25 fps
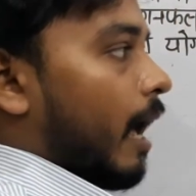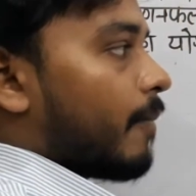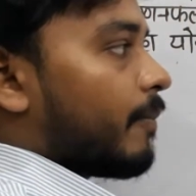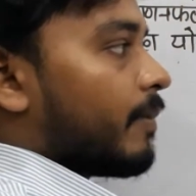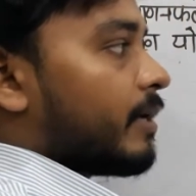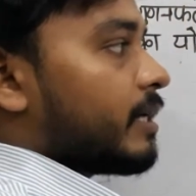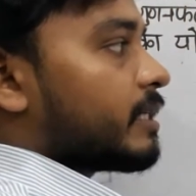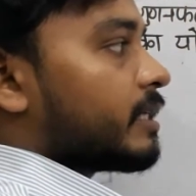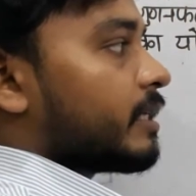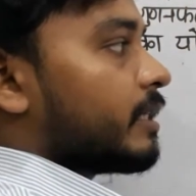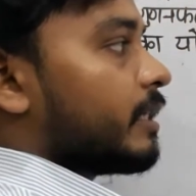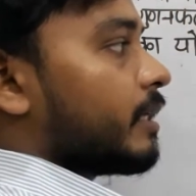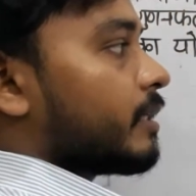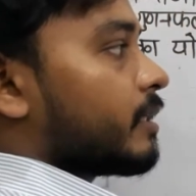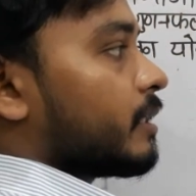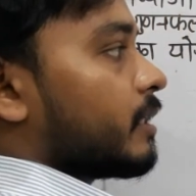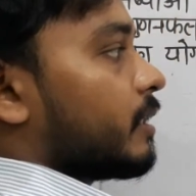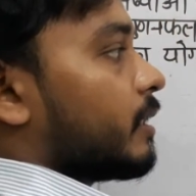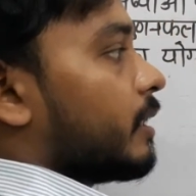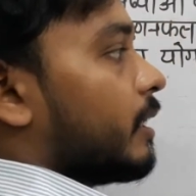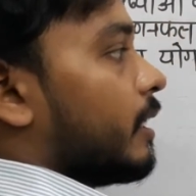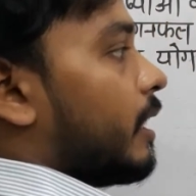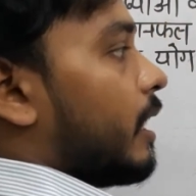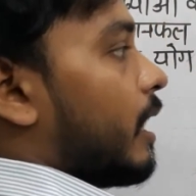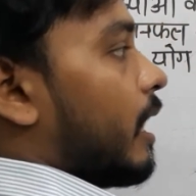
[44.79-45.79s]
आप ऐसे देख
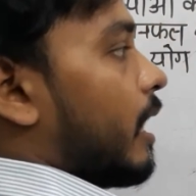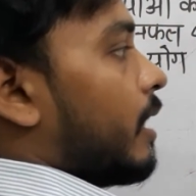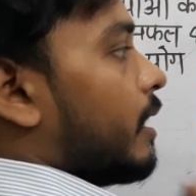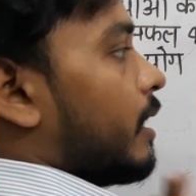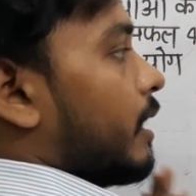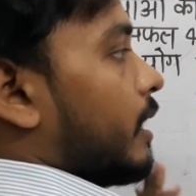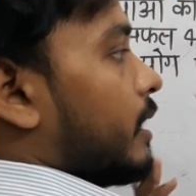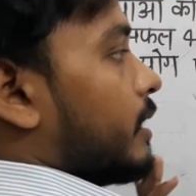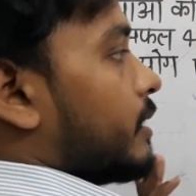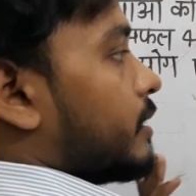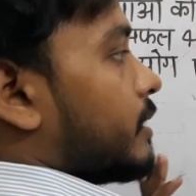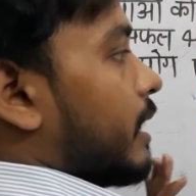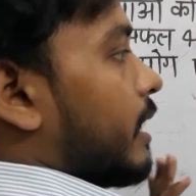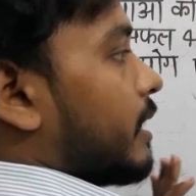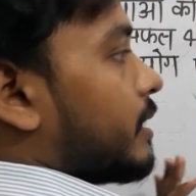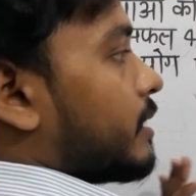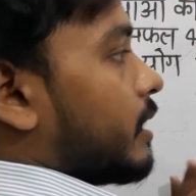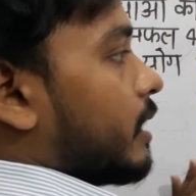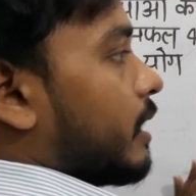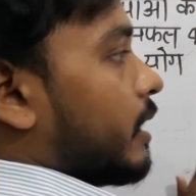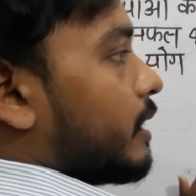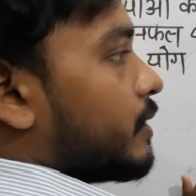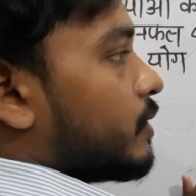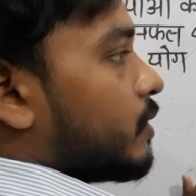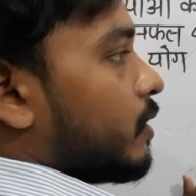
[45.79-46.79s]
सकते हैं चार
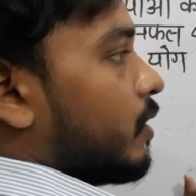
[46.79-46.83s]
छः का